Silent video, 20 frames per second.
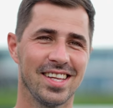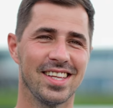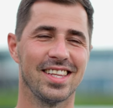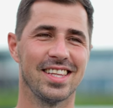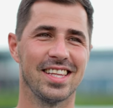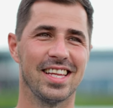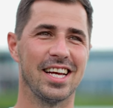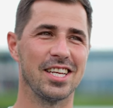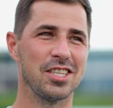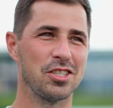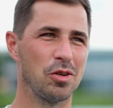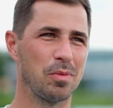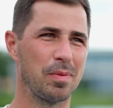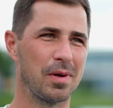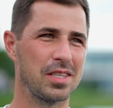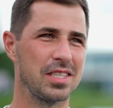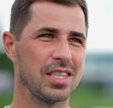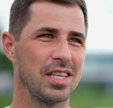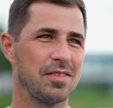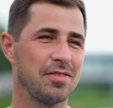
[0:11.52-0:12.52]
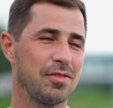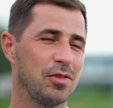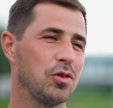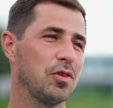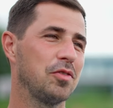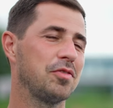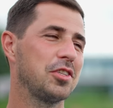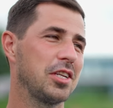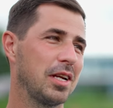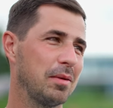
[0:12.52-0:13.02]
да, сто процентов.
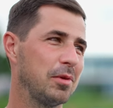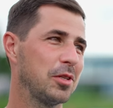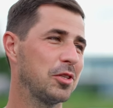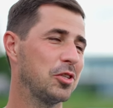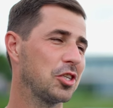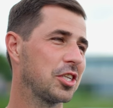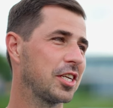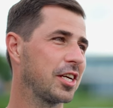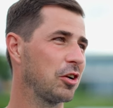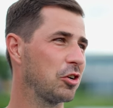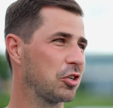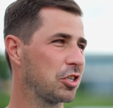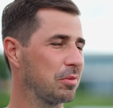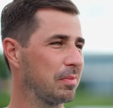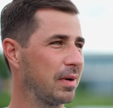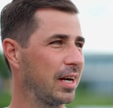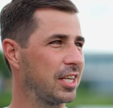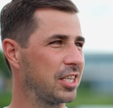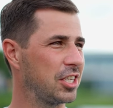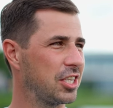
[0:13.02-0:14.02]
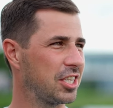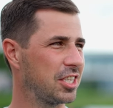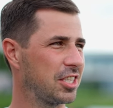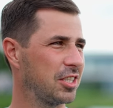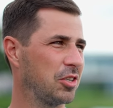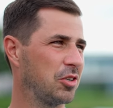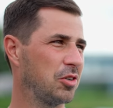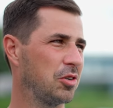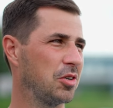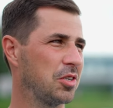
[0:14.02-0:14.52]
Но вчера был тоже хороший матч,
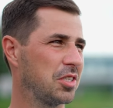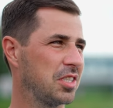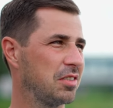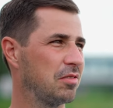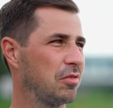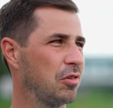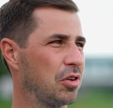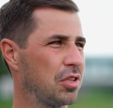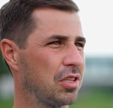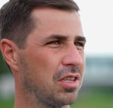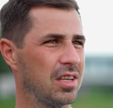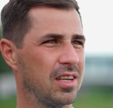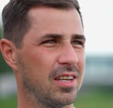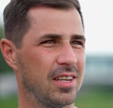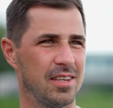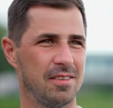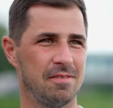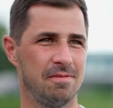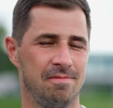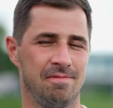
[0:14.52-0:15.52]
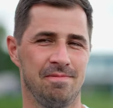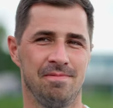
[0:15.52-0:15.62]
но сегодня,